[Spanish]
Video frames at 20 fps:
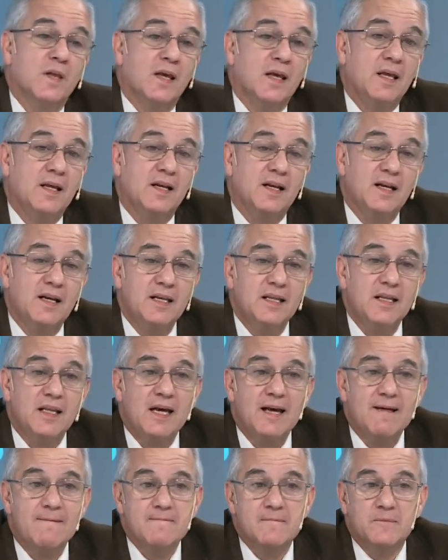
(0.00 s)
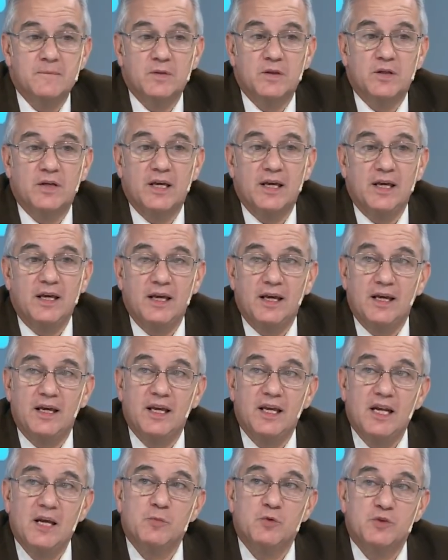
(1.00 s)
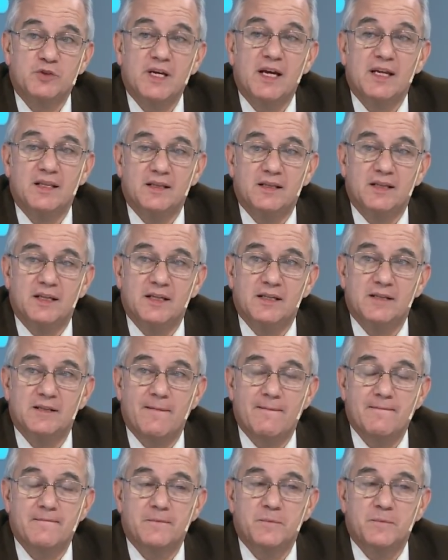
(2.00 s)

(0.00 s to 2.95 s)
En realidad, ¿qué, eh, éramos antes?